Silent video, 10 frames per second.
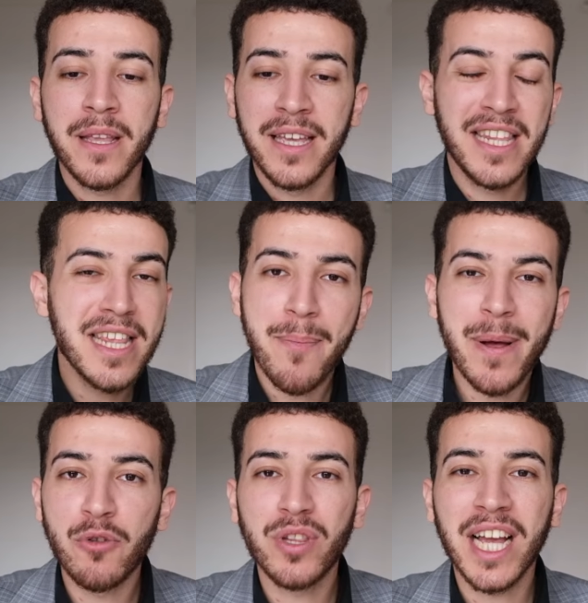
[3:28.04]
Il n'y a
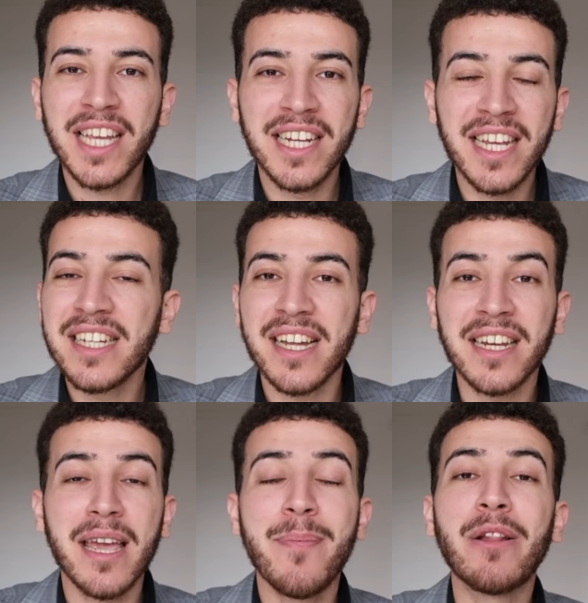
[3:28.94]
pas de taquinerie, ça ne
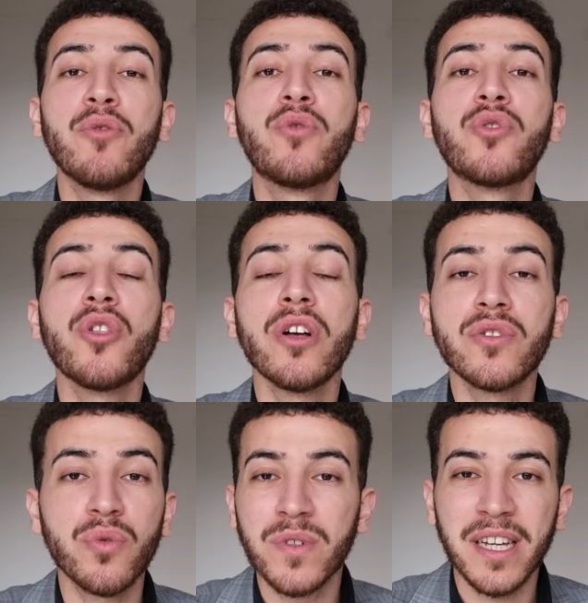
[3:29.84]
crée pas de
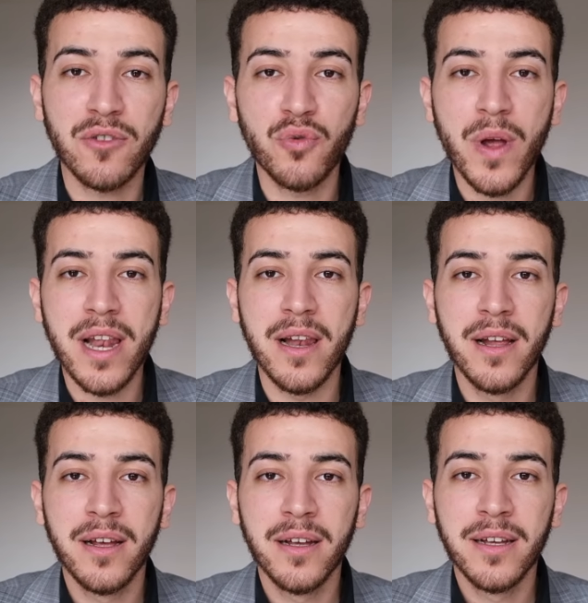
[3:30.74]
tension sexuelle.
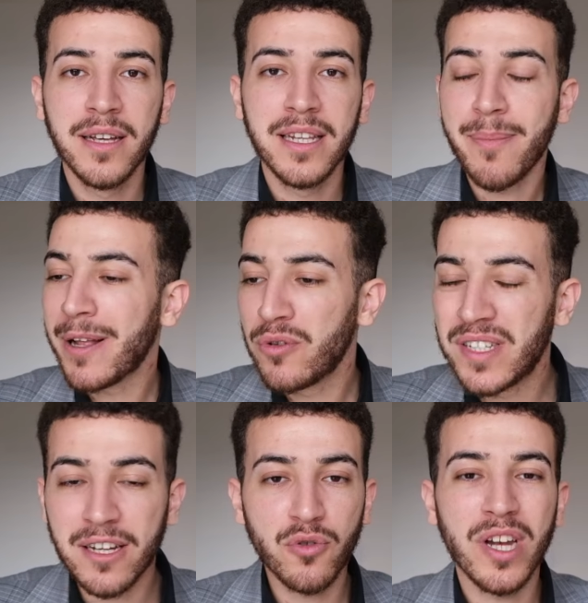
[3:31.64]
Il n'y a pas de
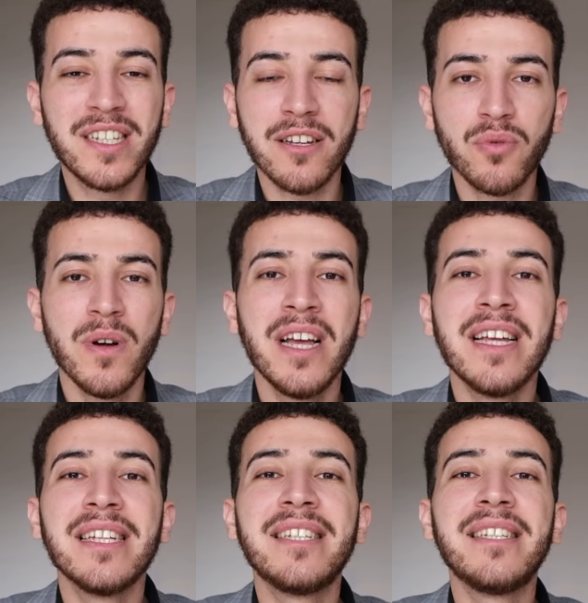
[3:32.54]
sexualisation,
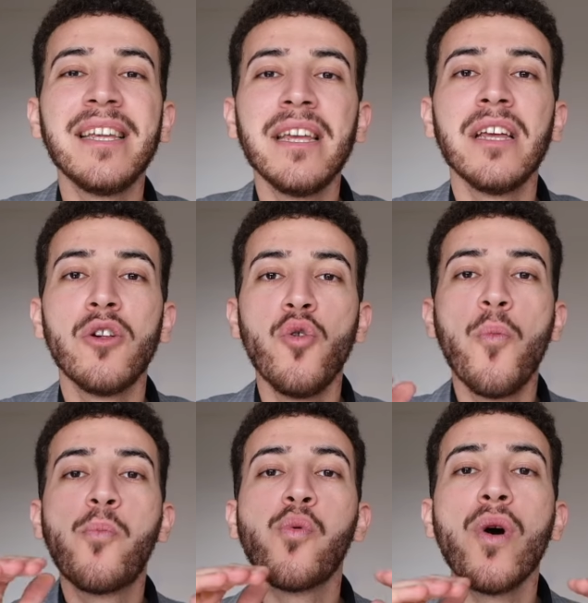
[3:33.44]
c'est le
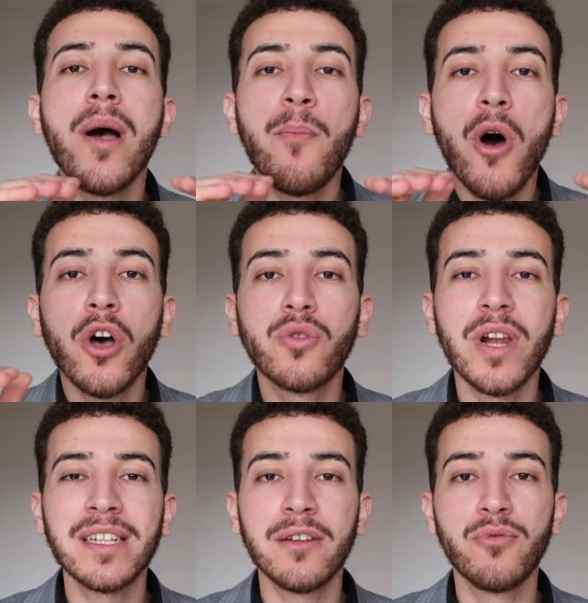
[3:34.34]
point mort de
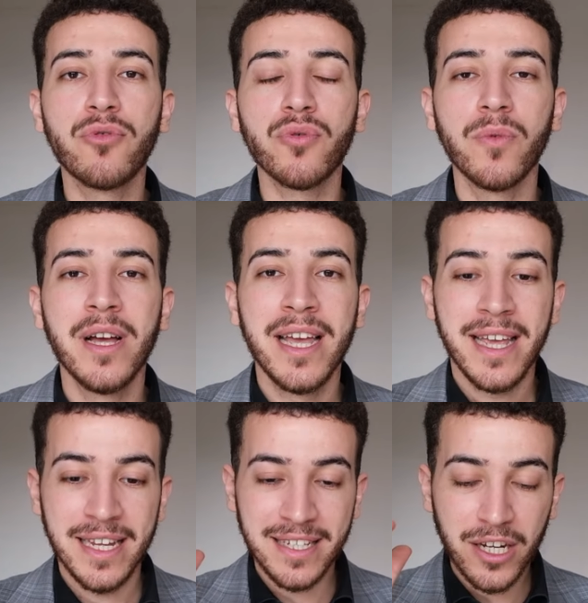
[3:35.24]
la séduction.
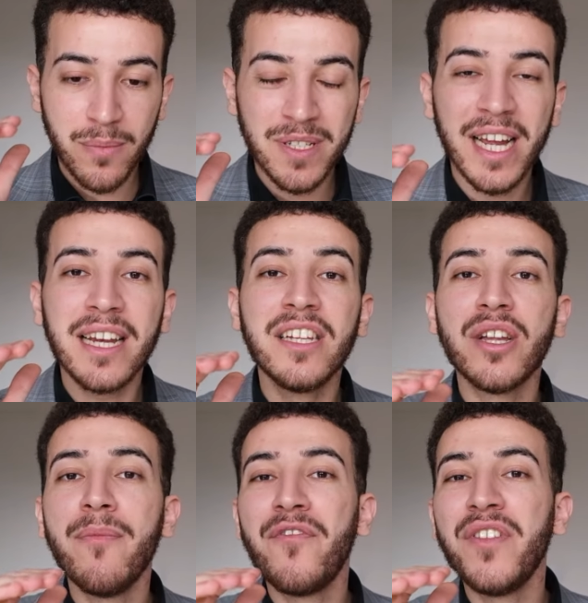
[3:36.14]
Et c'est comme ça que les
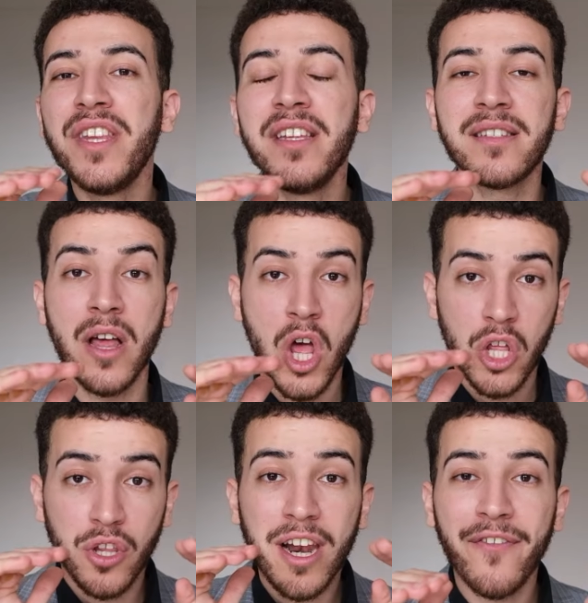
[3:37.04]
hommes finissent
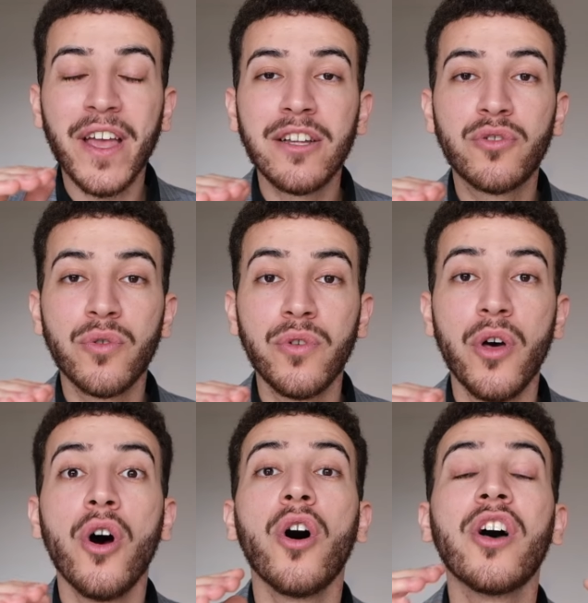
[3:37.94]
dans la friend zone,
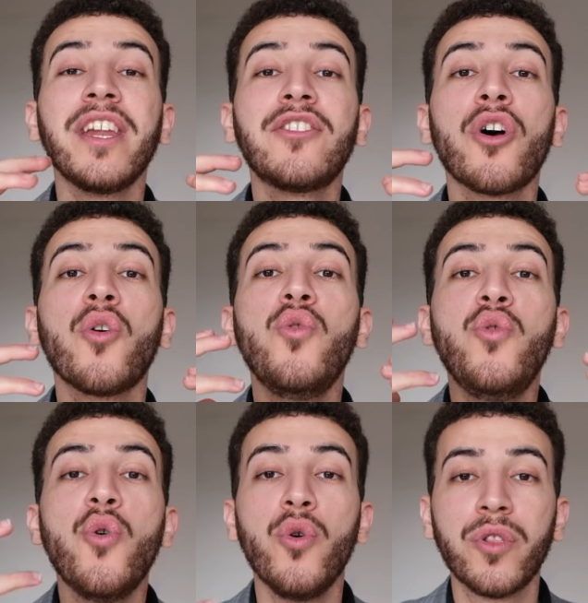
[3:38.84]
en étant
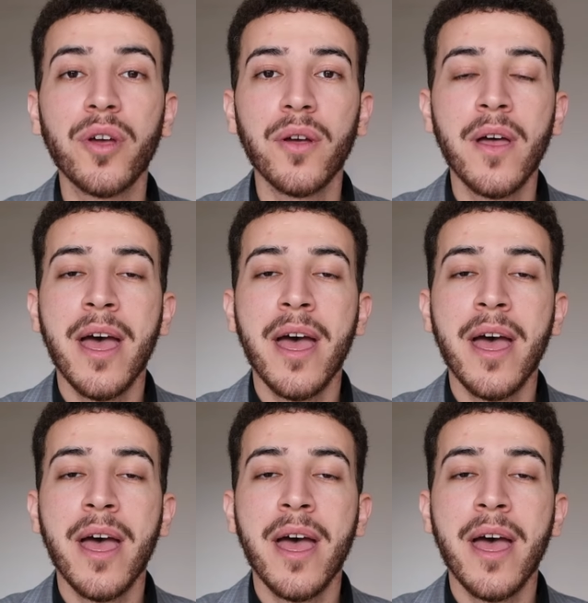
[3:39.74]
neutres.